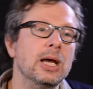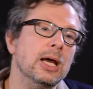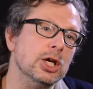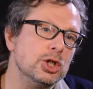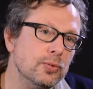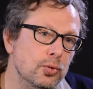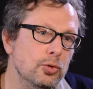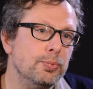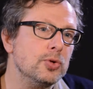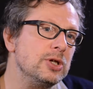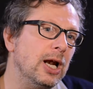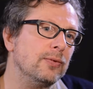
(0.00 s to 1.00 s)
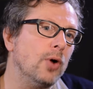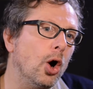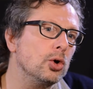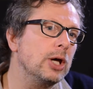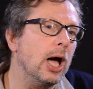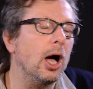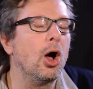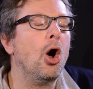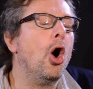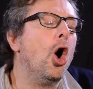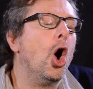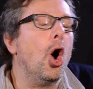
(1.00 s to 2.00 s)
Et j'ai voulu poser à la fois un regard
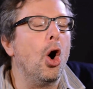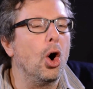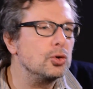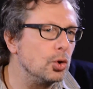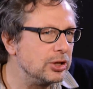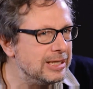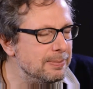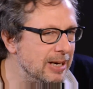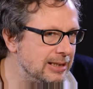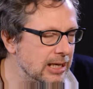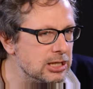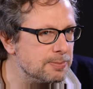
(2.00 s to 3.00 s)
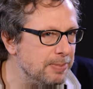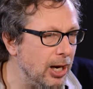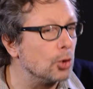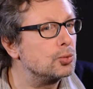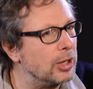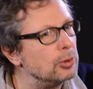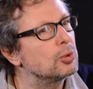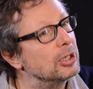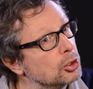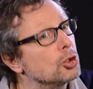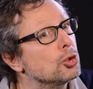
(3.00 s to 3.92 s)
entre guillemets d'expert, en tout cas de quelqu'un